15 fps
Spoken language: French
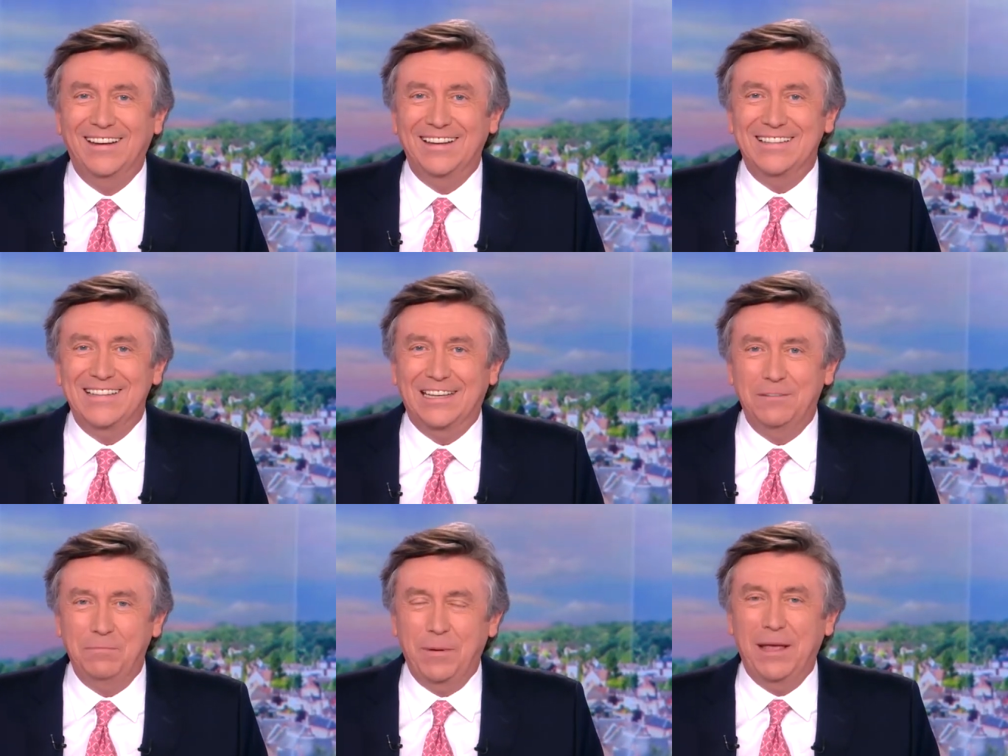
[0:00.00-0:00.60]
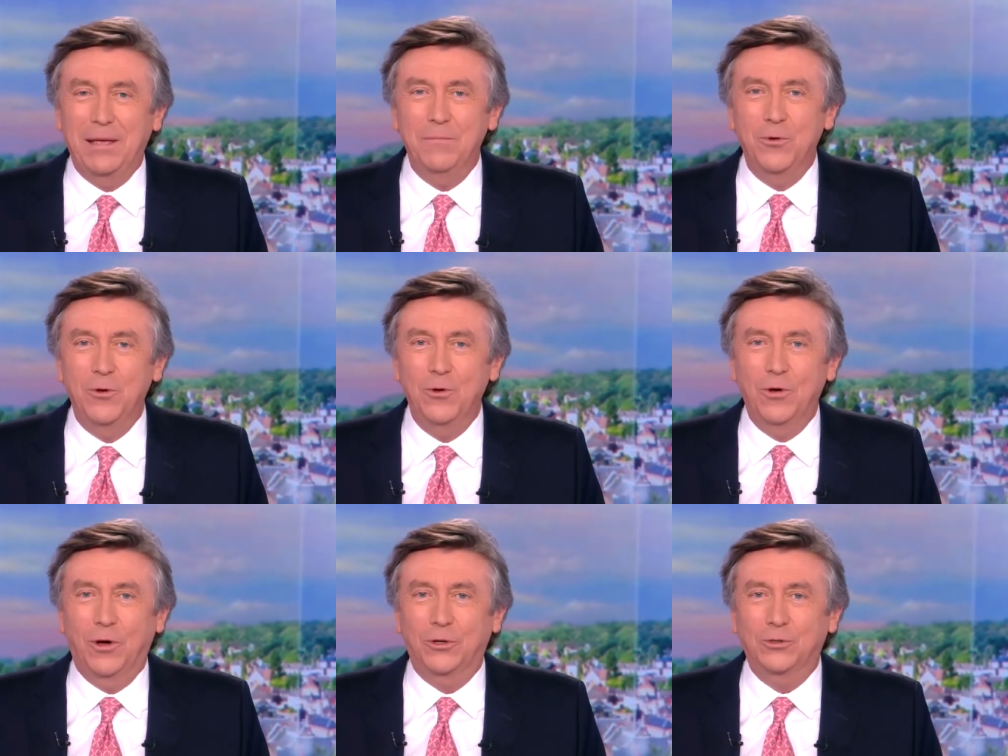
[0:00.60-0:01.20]
Cette
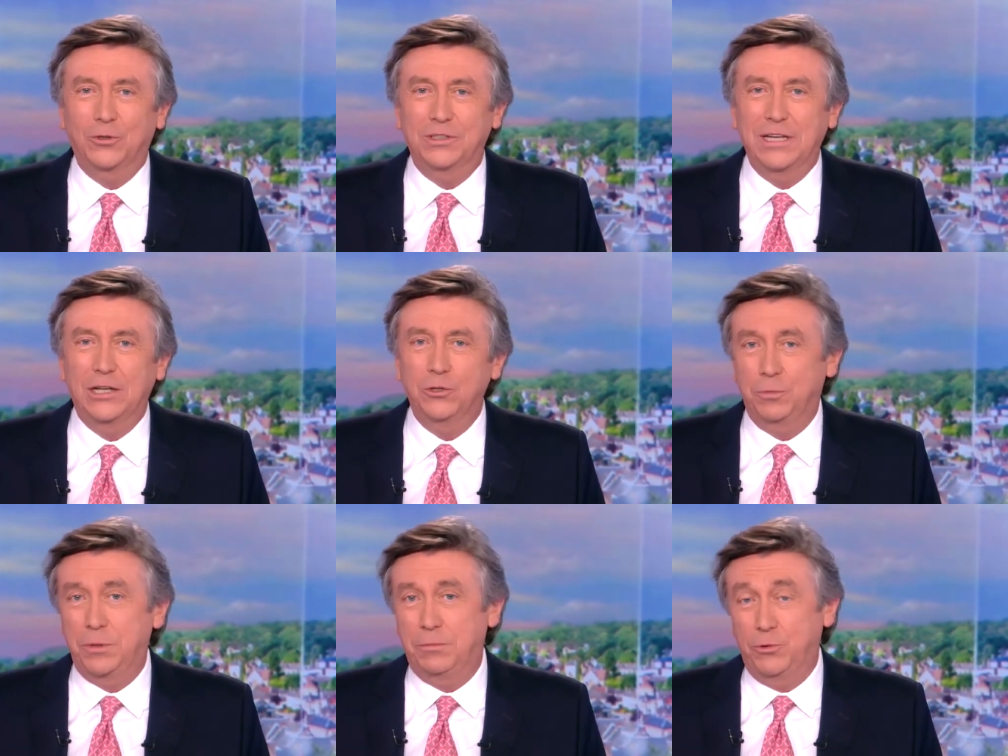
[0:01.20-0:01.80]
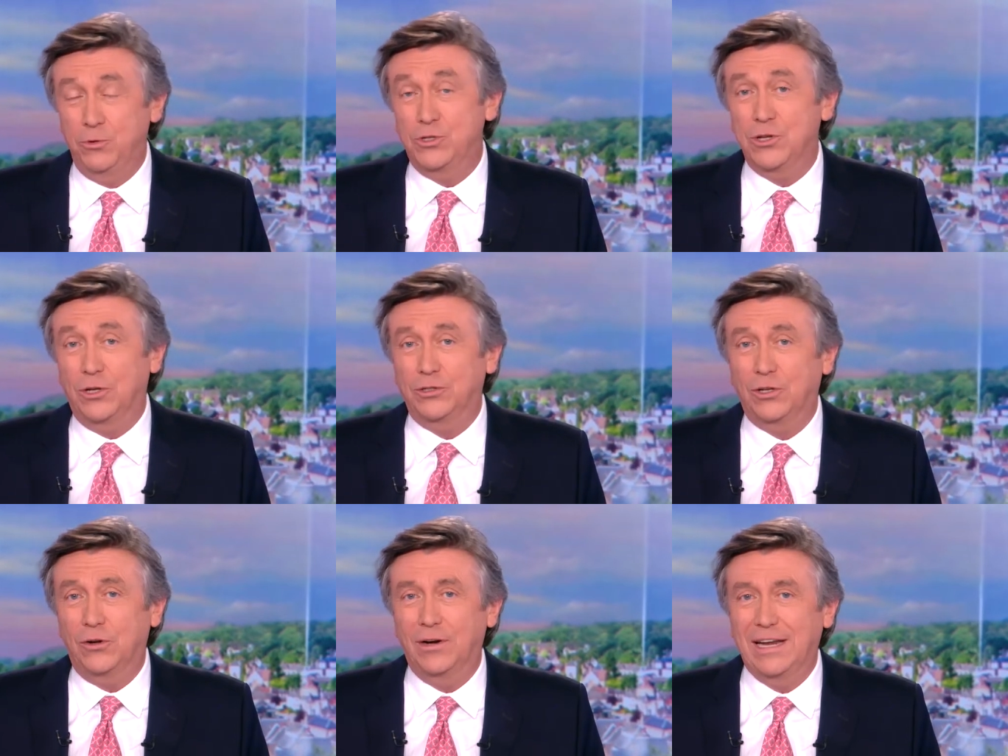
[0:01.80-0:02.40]
PME entretient depuis plus de
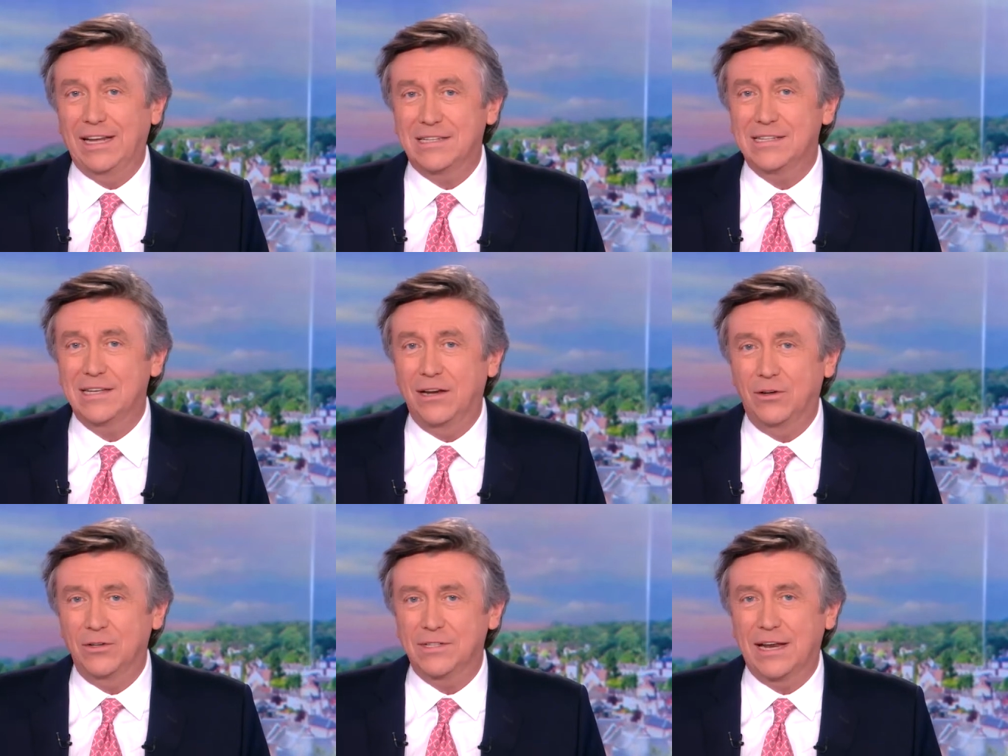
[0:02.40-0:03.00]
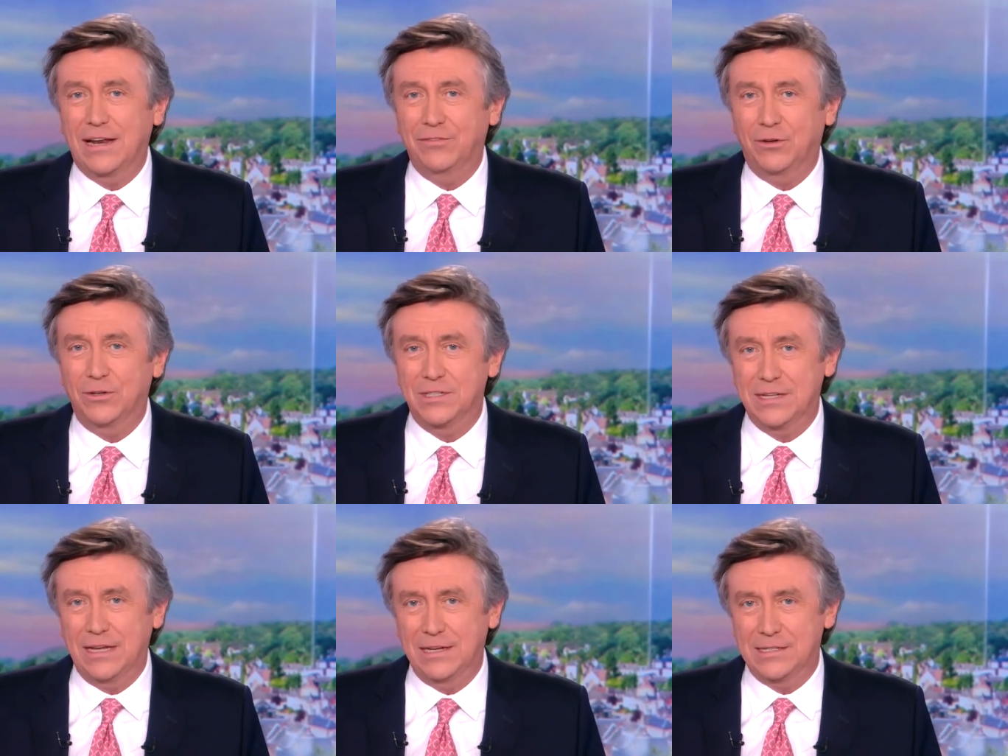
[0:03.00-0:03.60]
100 ans l'excellence à la
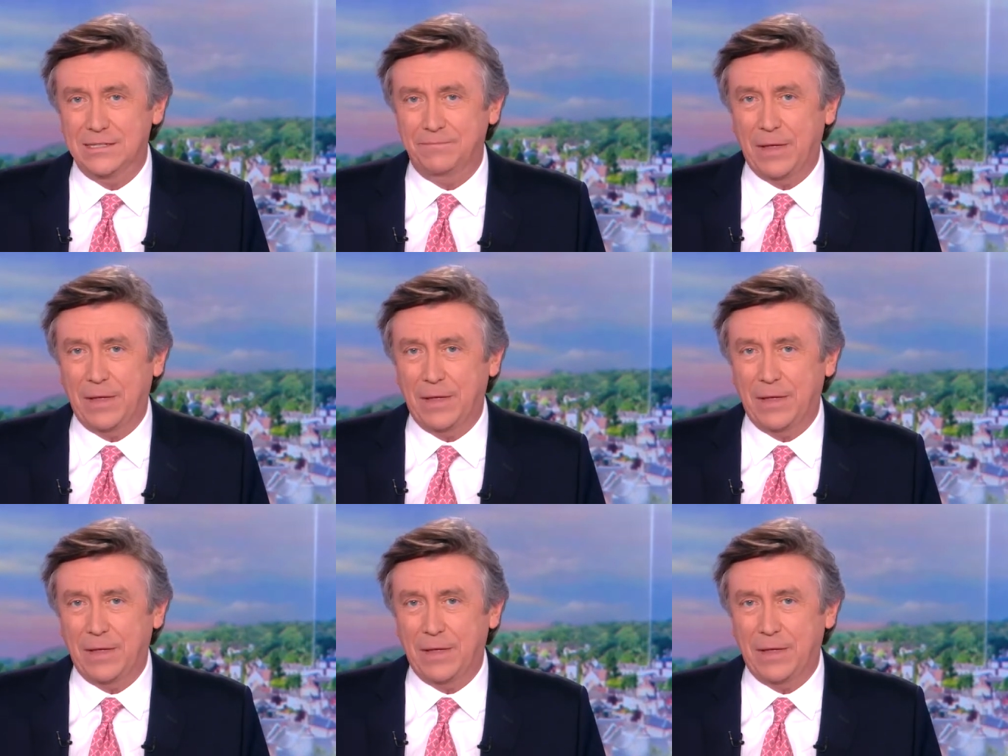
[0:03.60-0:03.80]
française.